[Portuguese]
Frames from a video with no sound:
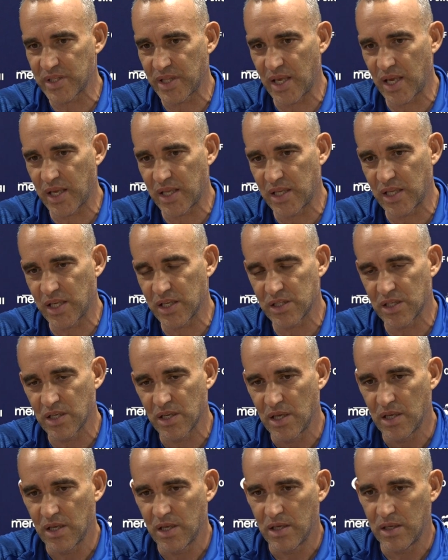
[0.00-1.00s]
técnicas,
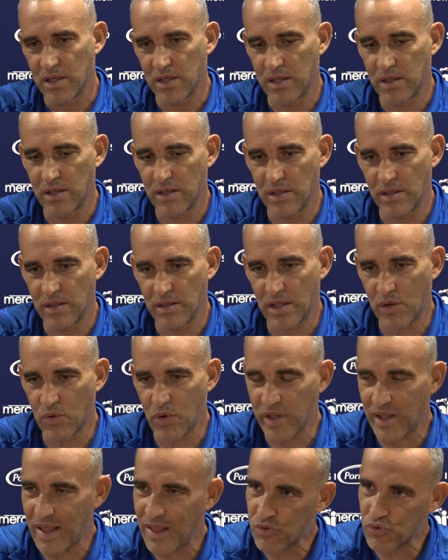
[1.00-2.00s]
eh, da
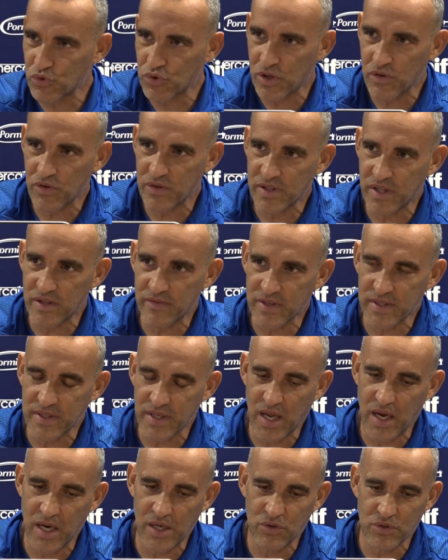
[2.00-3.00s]
qualidade dos jogadores
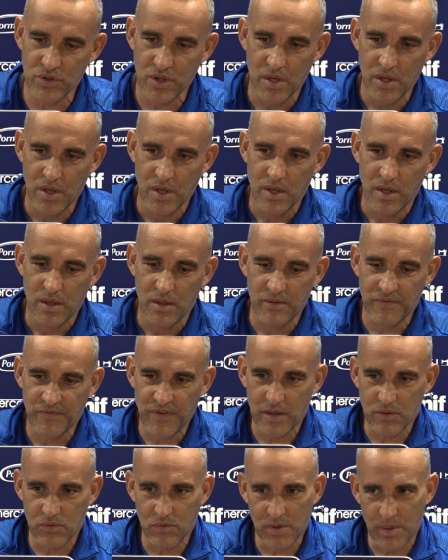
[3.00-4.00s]
adversários, de
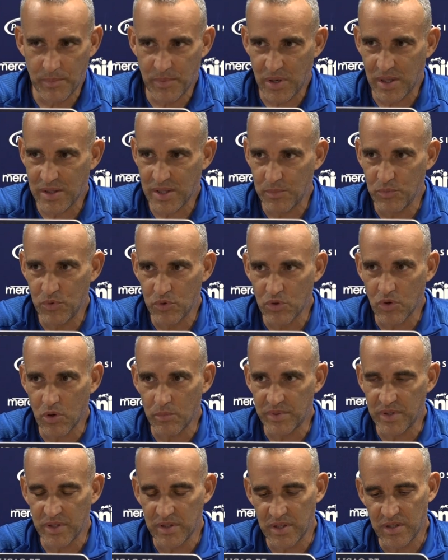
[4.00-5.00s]
facto o campeonato está muito
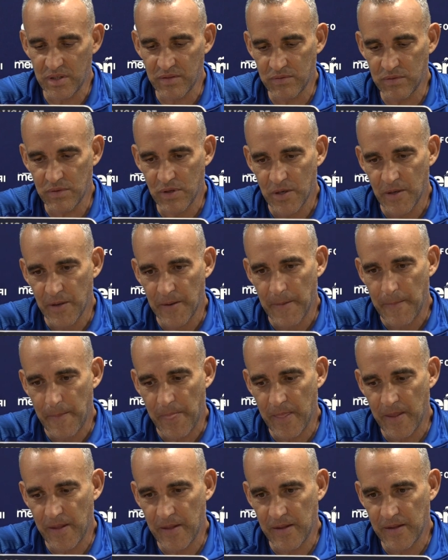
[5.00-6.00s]
competitivo,
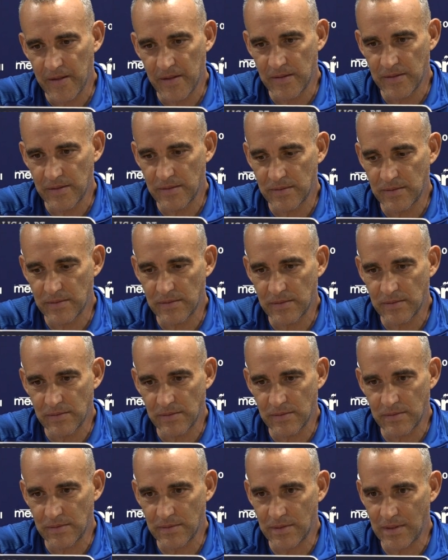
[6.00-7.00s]
eh,
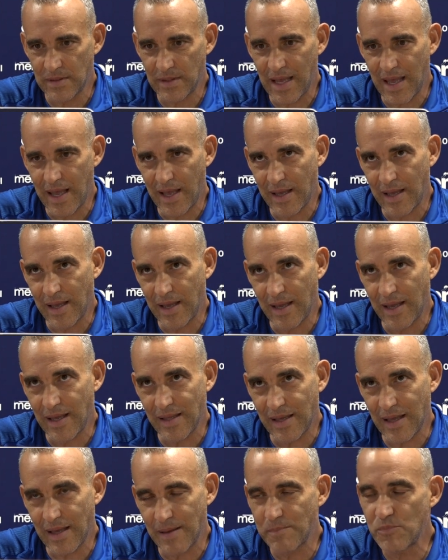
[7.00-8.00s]
é,
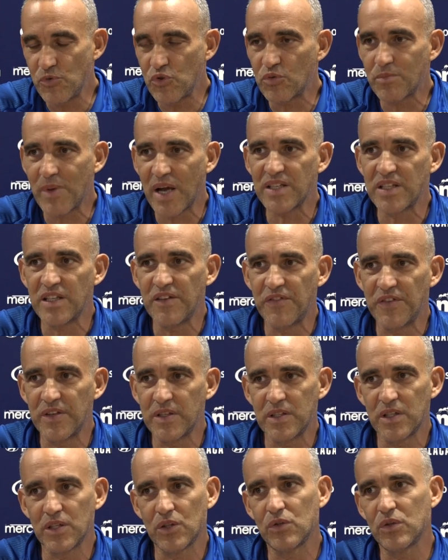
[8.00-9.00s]
é, é, muito mais
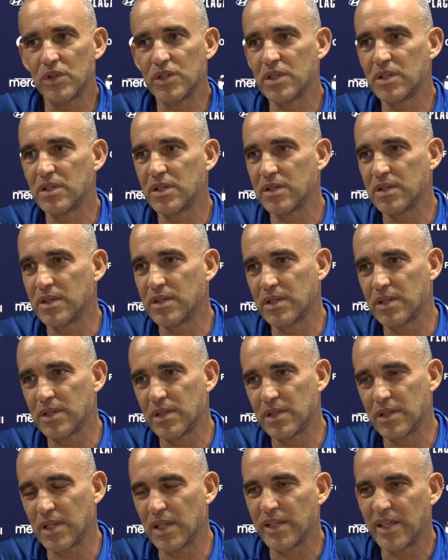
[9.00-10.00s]
difícil hoje
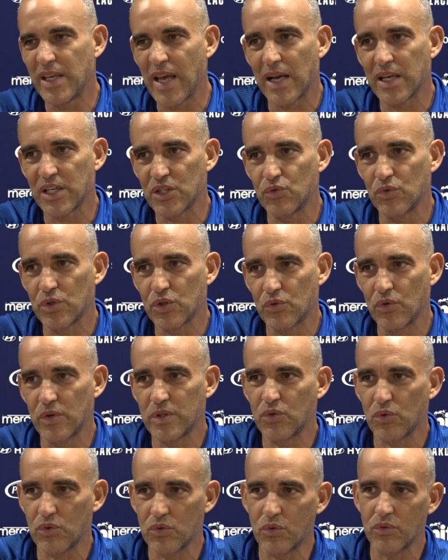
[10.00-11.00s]
de, de, aliar as duas
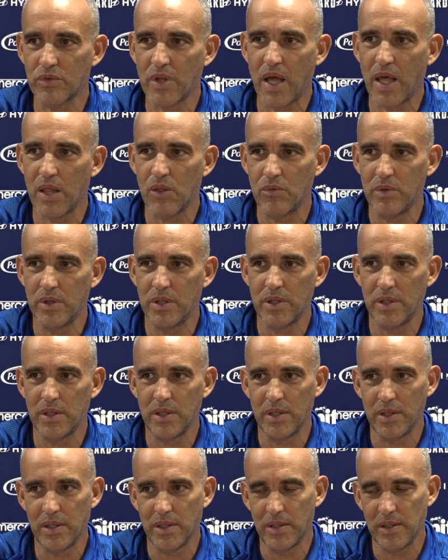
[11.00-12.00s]
coisas, o resultado
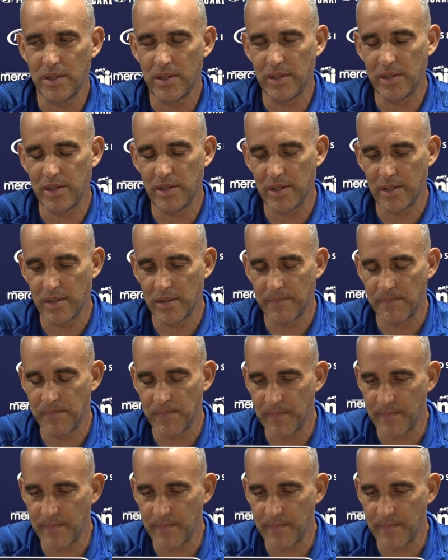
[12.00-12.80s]
e, e, hum,